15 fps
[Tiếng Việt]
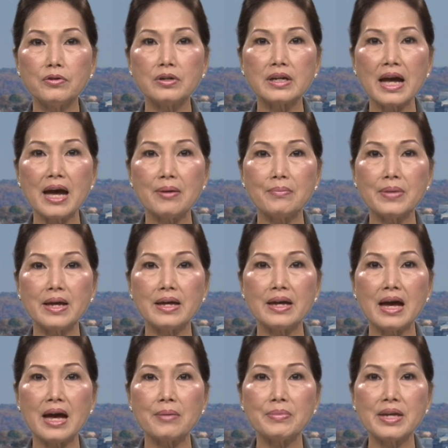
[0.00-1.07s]

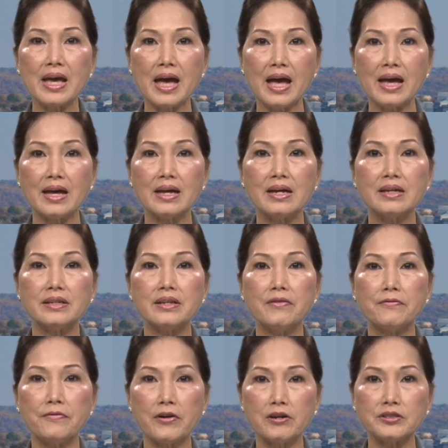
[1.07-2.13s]
Kamehameha the
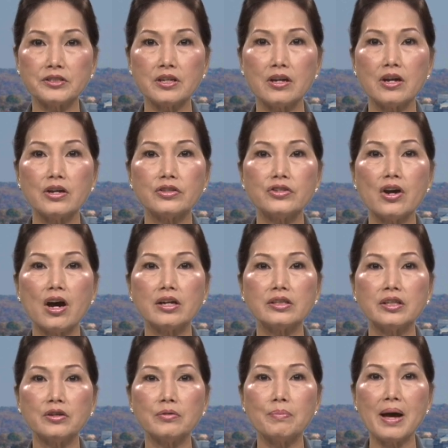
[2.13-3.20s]
First do
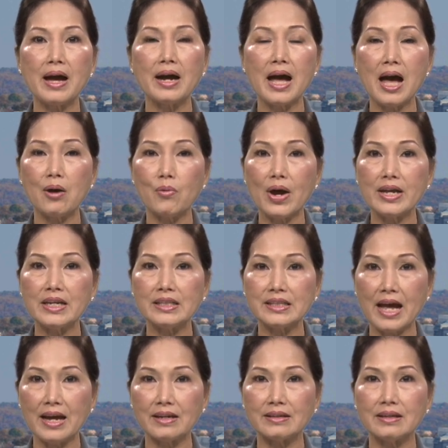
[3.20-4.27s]
tiểu bang Hawaii
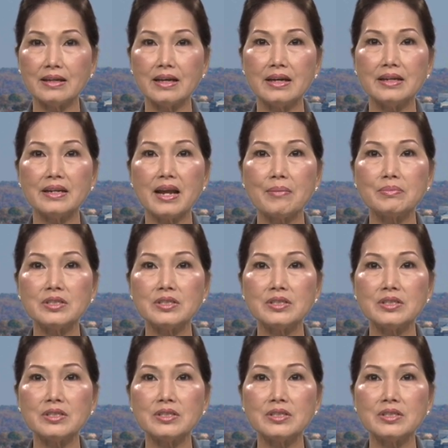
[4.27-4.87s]
tặng nằm